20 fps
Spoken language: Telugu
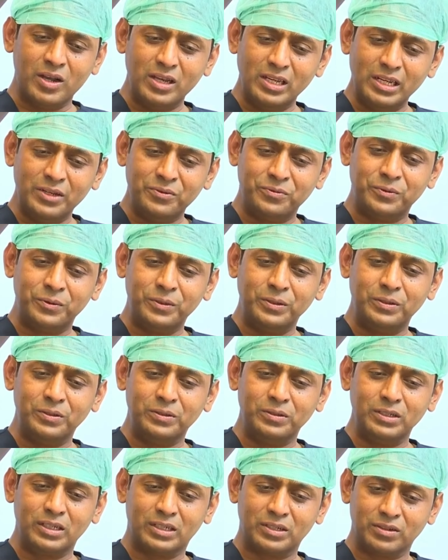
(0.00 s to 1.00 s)
ఆయిలీ ఫుడ్
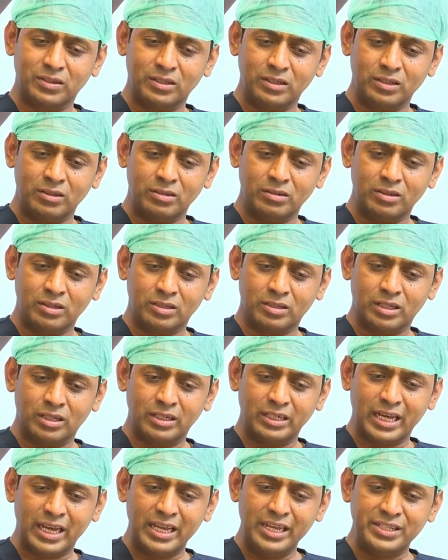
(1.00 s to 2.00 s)
ఇక ఇక
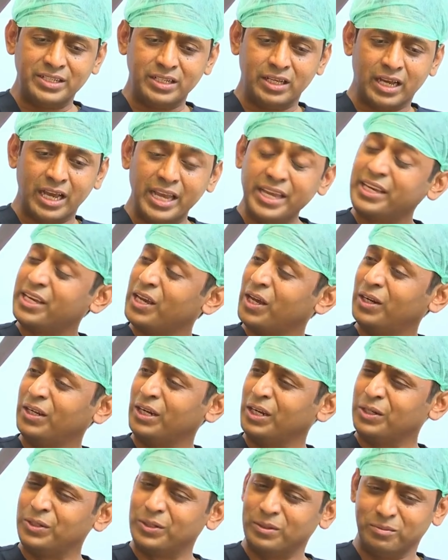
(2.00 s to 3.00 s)
అంటే హై హై
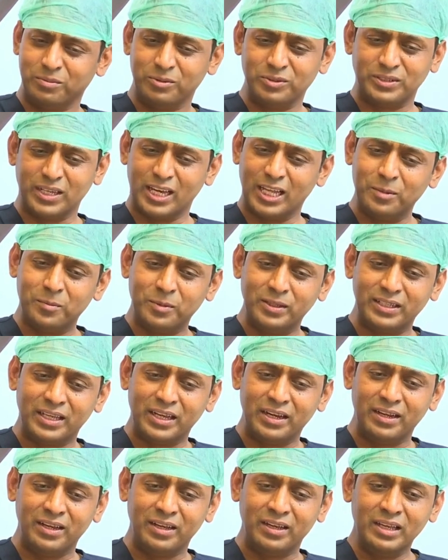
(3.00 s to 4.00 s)
క్యాలరీ ఇప్పుడు
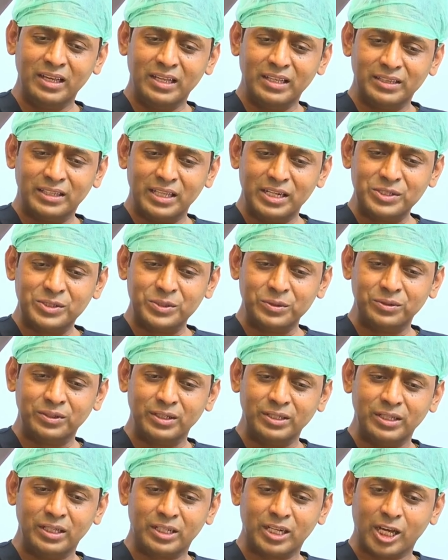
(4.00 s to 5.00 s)
చాలామందికి తెలుసు
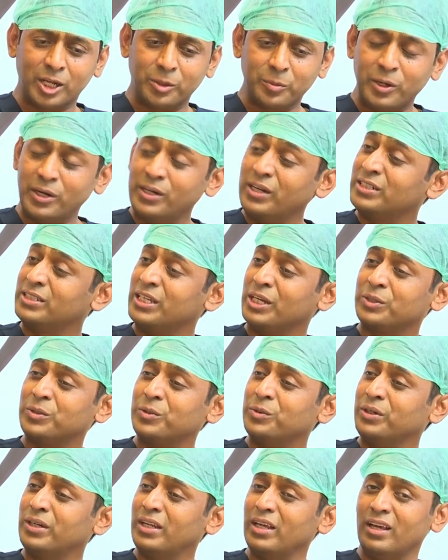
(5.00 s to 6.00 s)
ఉంటుంది కార్బోహైడ్రేట్స్
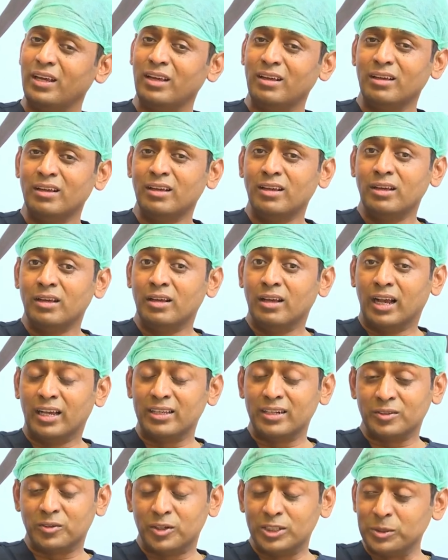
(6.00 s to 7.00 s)
ఎక్కువ ఉంటే
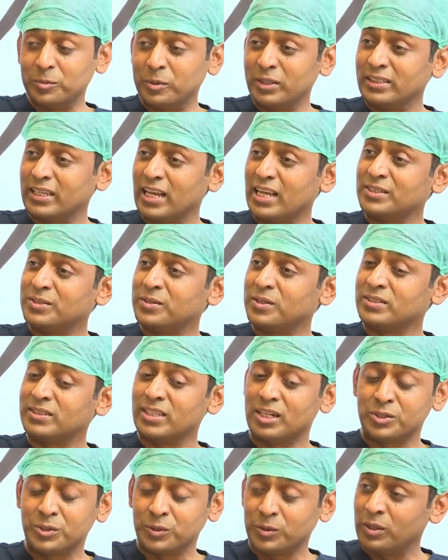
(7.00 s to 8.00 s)
అసలు కొంతమంది క్యాన్సర్
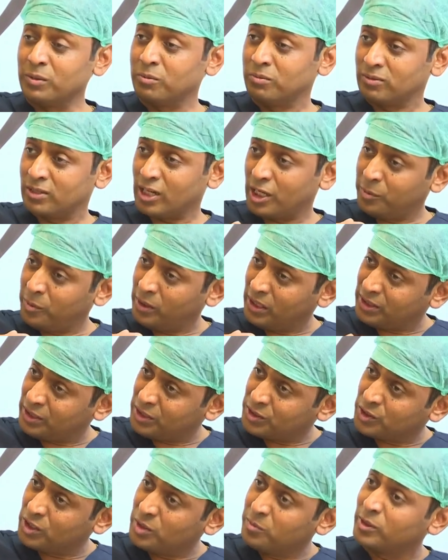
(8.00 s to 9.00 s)
వస్తే షుగర్ కార్బోహైడ్రేట్
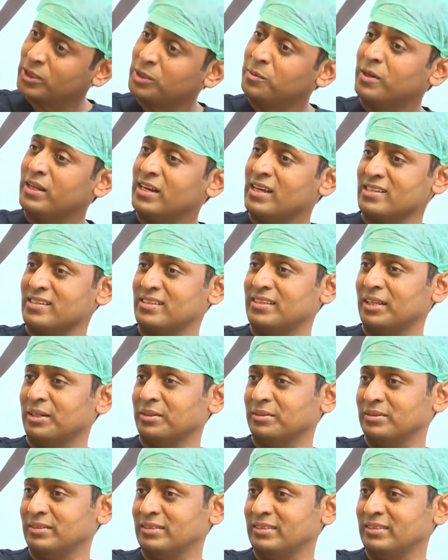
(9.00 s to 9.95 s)
తీసుకోవడం మొత్తం మానేస్తున్నారు